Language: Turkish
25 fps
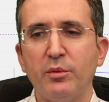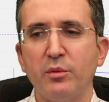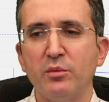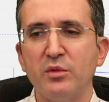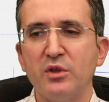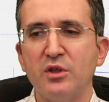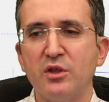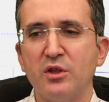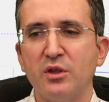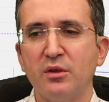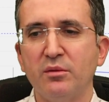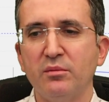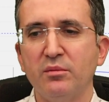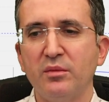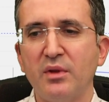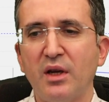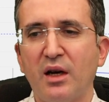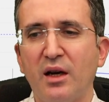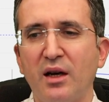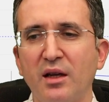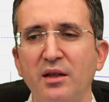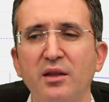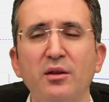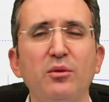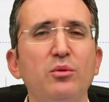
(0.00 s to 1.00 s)
hepimiz için.
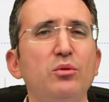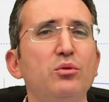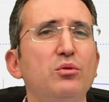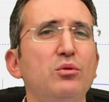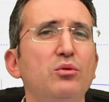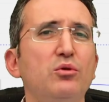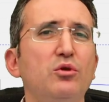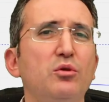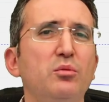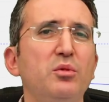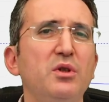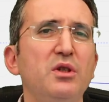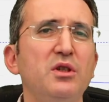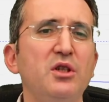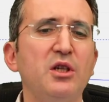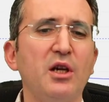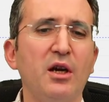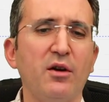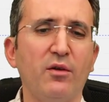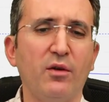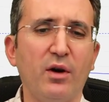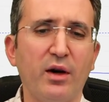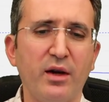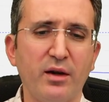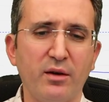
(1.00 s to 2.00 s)
Daha da üzücü bir
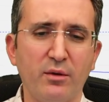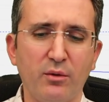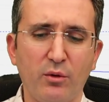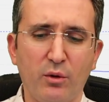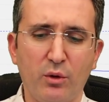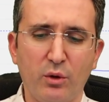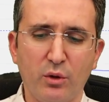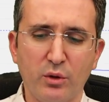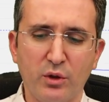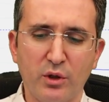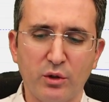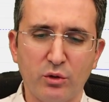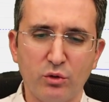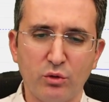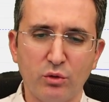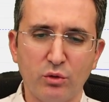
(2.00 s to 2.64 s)
şey var. O da